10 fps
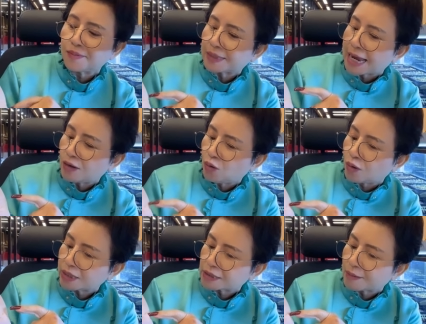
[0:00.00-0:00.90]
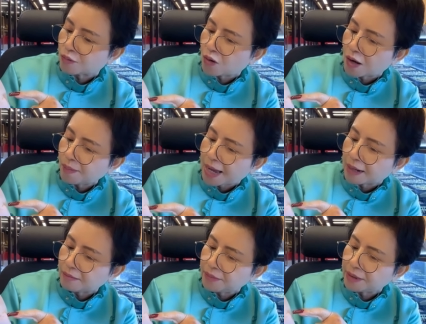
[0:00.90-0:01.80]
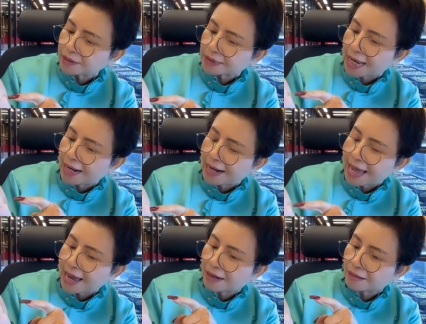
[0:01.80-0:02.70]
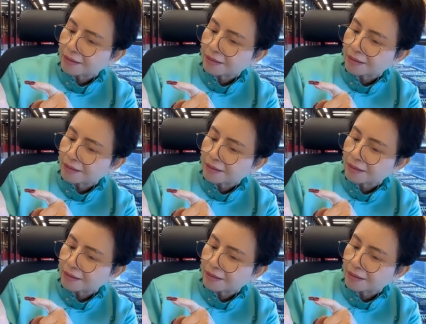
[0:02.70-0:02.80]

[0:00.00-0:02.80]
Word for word: ยังมาตายหน่วยสิบร้อยพันหมื่นแสนล้าน